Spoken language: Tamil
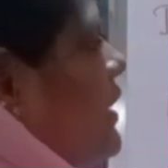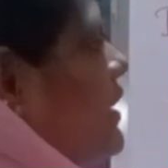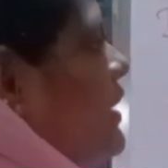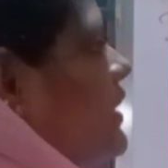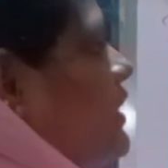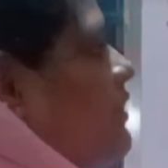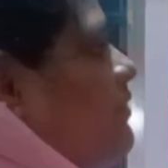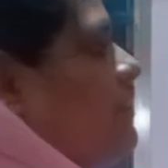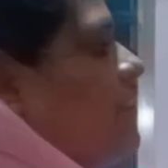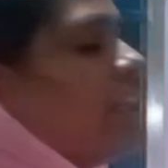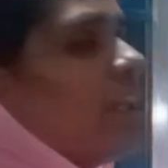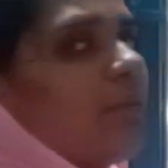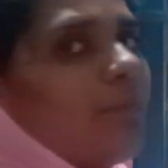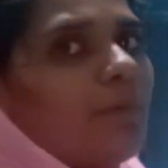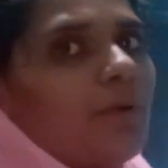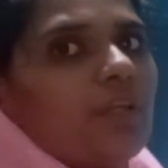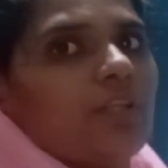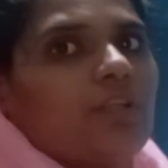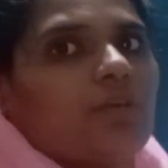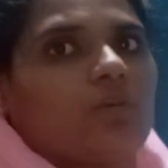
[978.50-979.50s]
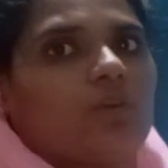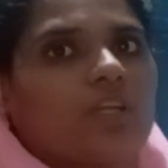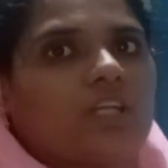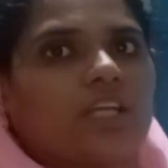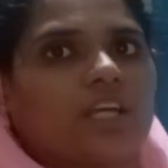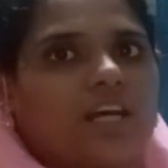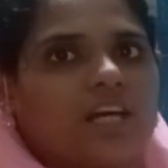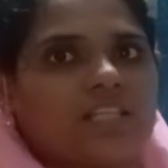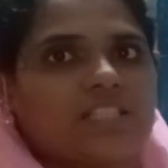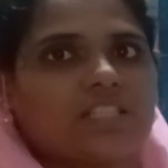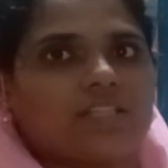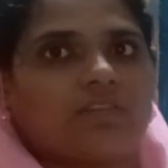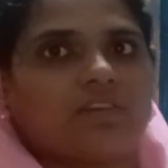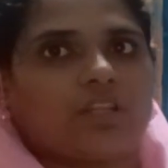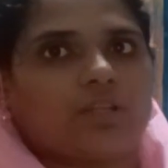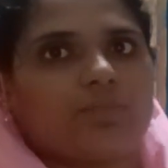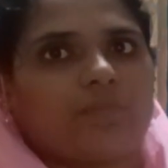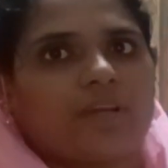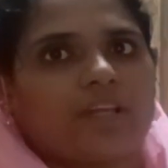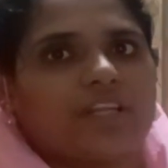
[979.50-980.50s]
இந்த வேத பகுதி உங்களுக்கு
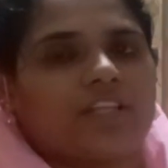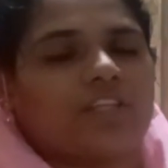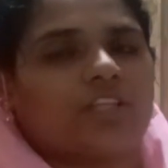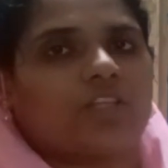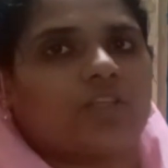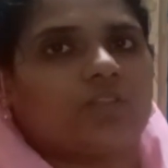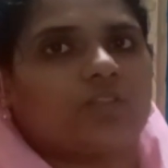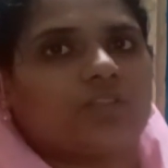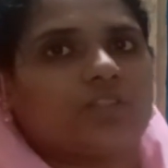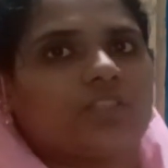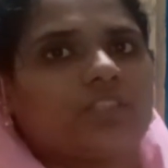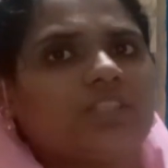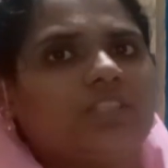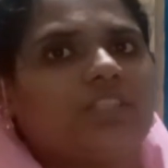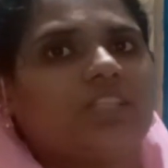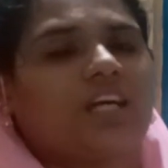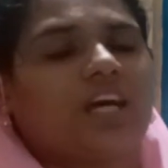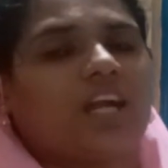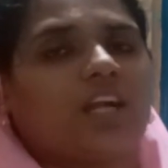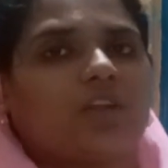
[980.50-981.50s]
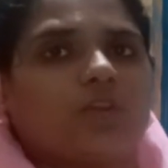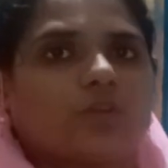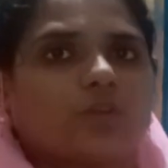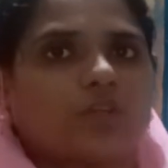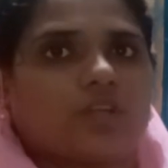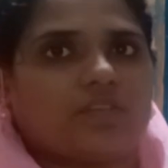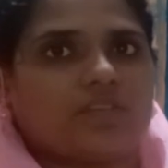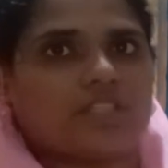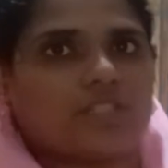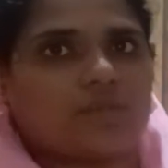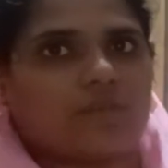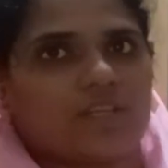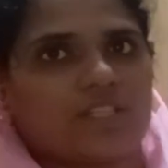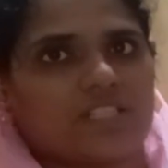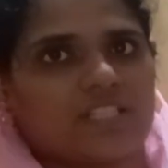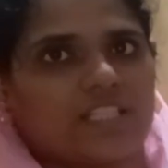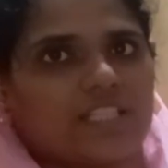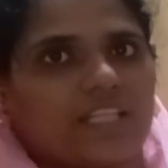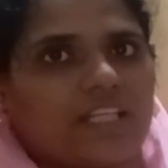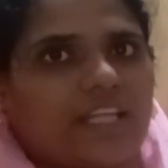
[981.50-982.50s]
ஆசீர்வாதமாக இருந்திருக்குன்னு நான் ஆண்டவருக்குள்ளே
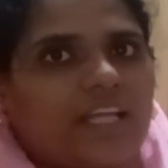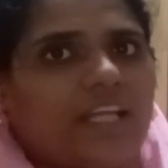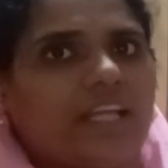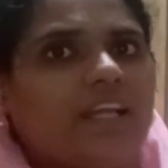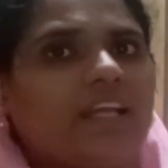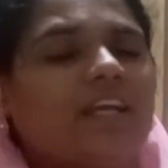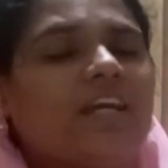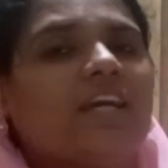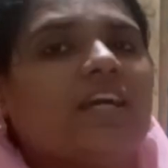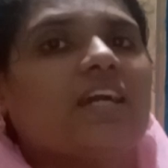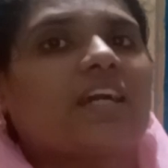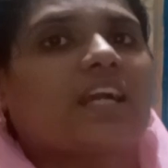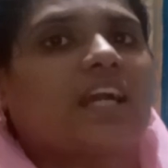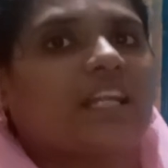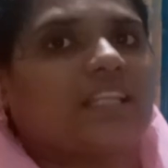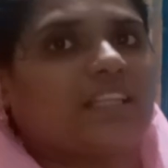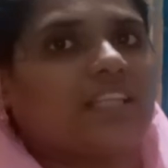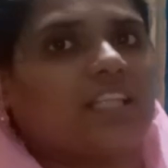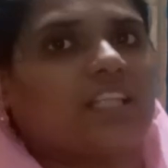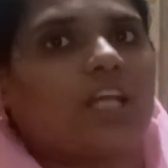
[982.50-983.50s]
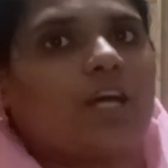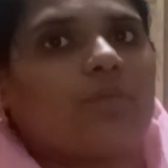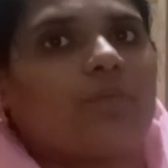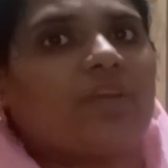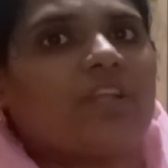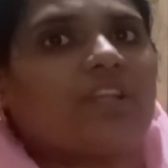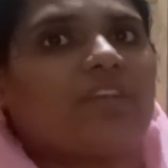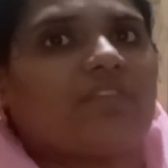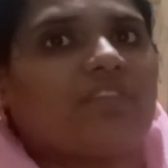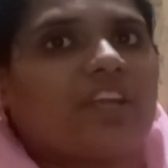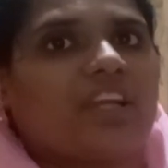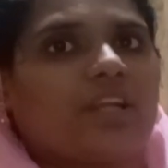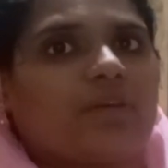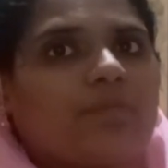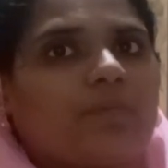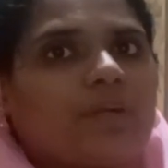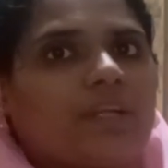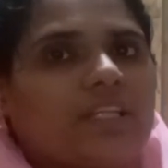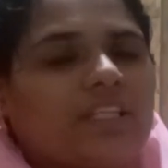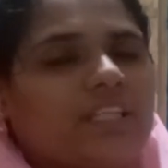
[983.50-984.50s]
விசுவாசிக்கிறேன் கர்த்தர் தாமே இந்த வேட
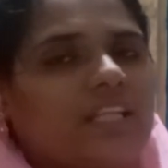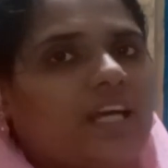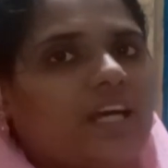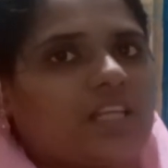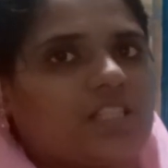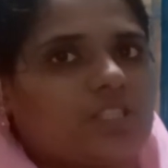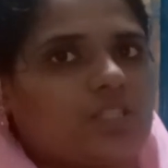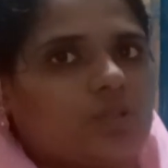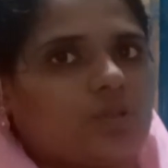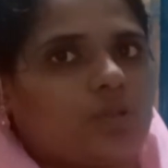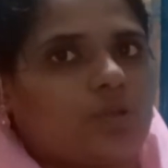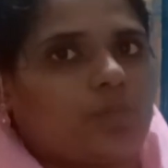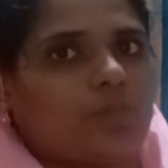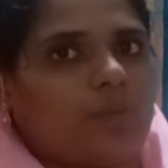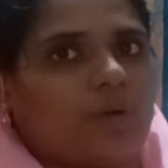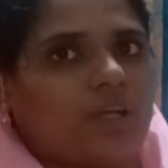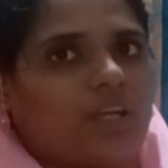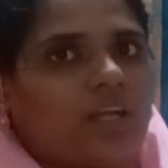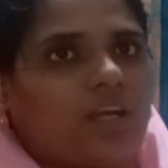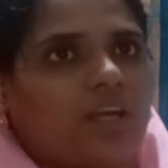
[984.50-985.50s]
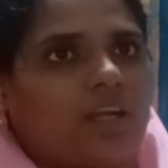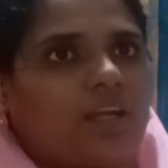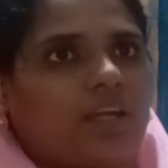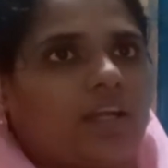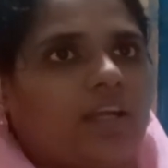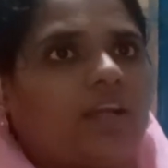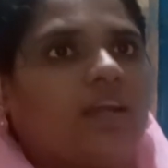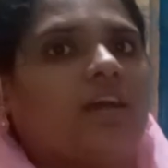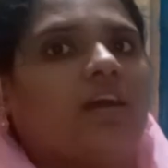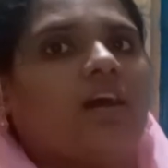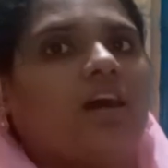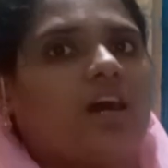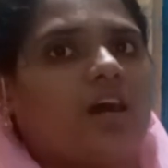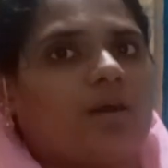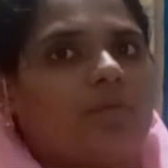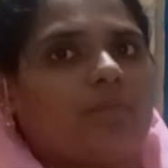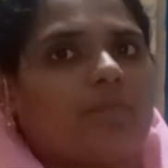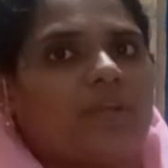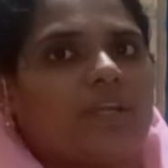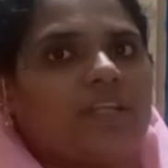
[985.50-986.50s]
பாடத்தை ஆசீர்வதிப்பாராக
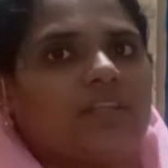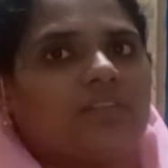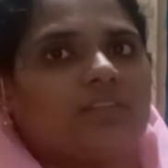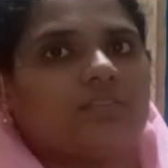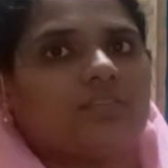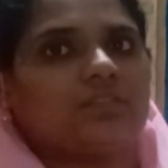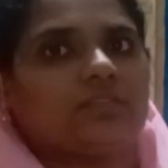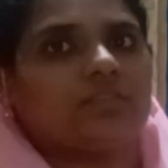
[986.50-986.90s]
ஆமேன்